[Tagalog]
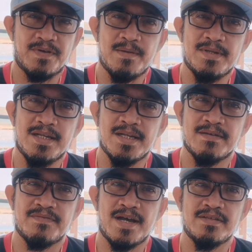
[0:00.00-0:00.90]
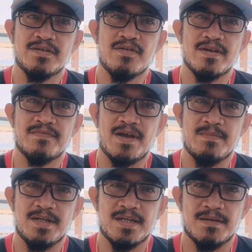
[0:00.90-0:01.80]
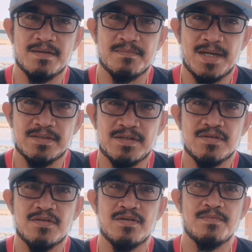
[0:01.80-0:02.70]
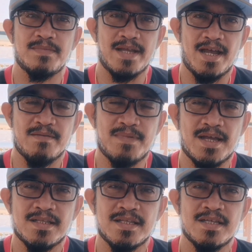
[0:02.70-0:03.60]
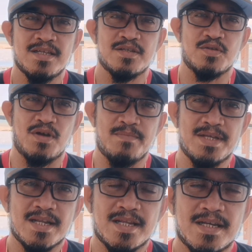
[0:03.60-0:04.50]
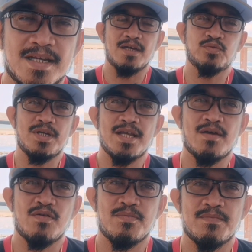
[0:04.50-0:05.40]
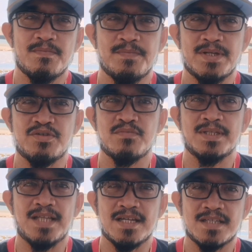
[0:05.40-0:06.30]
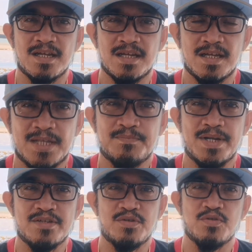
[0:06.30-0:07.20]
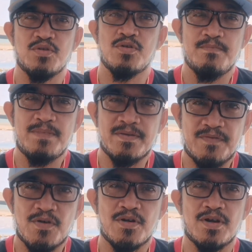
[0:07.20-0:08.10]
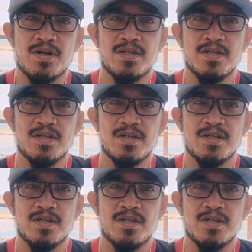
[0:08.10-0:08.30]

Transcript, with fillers: Family ng father ko and family ng mother ko may high blood. So kami rin. Actually ako medyo mataas ang blood pressure ko before.